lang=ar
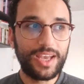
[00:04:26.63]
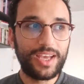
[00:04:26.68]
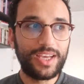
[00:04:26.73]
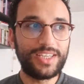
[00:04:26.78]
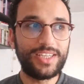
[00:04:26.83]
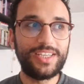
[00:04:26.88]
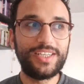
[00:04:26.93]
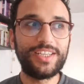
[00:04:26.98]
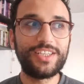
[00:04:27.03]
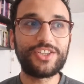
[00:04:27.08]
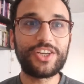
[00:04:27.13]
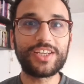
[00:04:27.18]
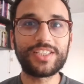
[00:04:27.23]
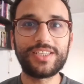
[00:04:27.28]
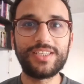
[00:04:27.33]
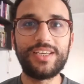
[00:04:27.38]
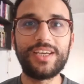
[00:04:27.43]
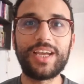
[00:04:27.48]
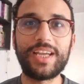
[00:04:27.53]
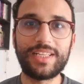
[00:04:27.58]
يعني
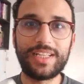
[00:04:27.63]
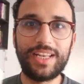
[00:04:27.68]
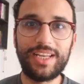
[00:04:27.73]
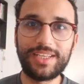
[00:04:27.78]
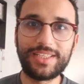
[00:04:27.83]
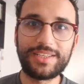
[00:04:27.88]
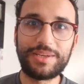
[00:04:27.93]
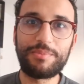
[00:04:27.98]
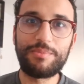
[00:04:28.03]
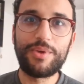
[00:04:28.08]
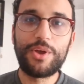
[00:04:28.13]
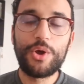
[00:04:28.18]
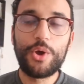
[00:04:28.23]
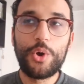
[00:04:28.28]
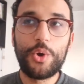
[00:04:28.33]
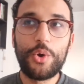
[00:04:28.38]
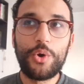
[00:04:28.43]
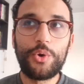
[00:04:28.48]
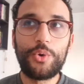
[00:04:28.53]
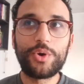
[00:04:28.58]
شخصيه كتلعثم
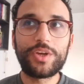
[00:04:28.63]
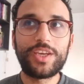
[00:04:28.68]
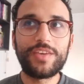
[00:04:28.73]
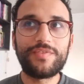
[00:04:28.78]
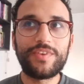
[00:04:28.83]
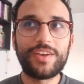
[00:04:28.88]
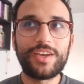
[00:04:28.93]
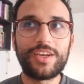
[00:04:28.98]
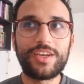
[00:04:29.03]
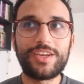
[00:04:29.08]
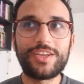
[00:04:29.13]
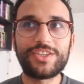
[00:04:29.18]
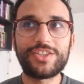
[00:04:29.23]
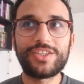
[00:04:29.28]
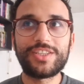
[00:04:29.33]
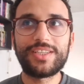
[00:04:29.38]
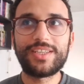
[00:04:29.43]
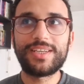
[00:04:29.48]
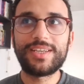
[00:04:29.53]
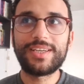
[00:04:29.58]

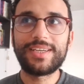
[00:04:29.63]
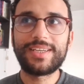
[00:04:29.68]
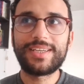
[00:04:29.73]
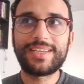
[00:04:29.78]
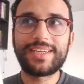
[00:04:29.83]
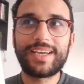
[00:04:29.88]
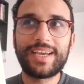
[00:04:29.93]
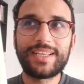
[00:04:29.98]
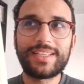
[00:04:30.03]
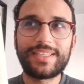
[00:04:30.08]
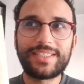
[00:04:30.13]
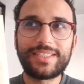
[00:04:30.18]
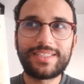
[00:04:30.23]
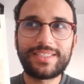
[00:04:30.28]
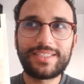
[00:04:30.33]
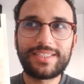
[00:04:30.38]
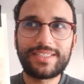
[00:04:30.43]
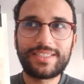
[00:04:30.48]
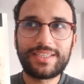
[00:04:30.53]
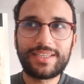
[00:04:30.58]
وكيفاش كت
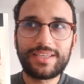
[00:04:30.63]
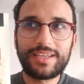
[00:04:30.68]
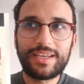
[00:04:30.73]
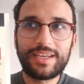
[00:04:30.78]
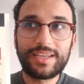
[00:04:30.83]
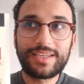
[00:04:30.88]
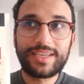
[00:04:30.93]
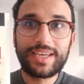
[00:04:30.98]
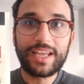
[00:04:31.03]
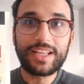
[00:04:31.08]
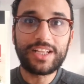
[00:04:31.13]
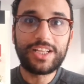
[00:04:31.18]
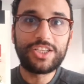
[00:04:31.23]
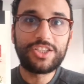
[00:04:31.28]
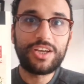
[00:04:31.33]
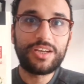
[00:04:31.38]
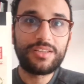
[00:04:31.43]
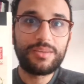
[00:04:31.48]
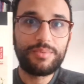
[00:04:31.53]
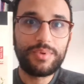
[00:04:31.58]

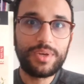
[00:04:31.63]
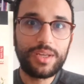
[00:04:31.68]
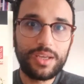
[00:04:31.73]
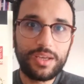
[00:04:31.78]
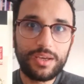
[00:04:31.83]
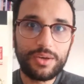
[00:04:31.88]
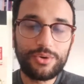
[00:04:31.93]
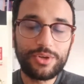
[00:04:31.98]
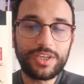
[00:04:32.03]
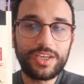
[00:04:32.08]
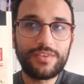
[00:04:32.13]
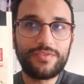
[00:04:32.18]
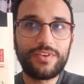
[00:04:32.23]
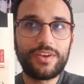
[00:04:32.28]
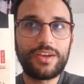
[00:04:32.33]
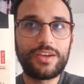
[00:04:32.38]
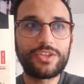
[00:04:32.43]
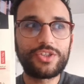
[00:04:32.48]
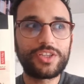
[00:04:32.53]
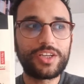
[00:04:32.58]
كتنجذب ليه
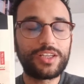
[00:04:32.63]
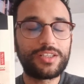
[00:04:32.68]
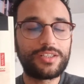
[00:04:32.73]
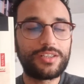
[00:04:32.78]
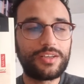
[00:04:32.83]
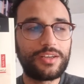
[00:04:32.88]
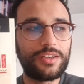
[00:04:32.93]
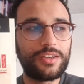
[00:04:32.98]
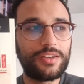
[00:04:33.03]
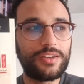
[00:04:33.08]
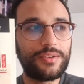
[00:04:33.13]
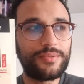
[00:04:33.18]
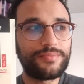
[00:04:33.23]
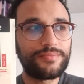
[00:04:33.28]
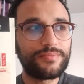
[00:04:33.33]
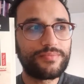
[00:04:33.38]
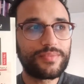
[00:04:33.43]
وكيفاش كت أه